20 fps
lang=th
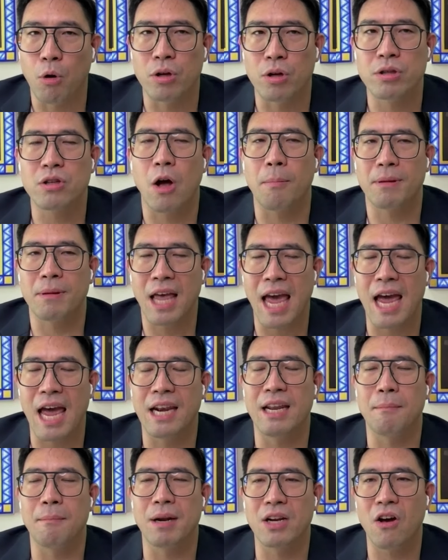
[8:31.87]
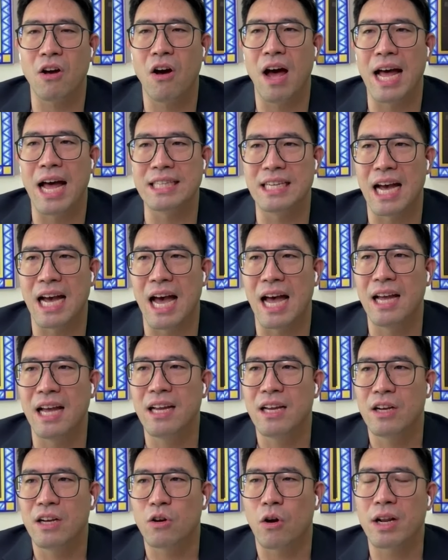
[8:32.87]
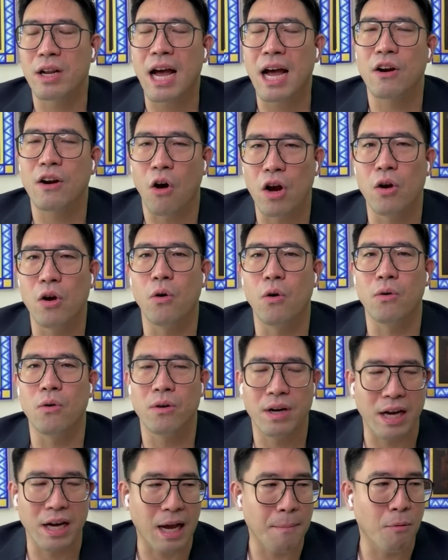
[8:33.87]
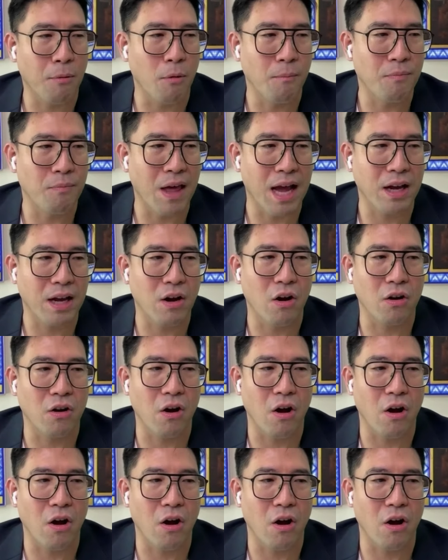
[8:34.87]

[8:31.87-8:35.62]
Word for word: ผลตอบแทนเนี่ยมันก็อาจจะค่อนข้างน้อยลงนะครับผมนะ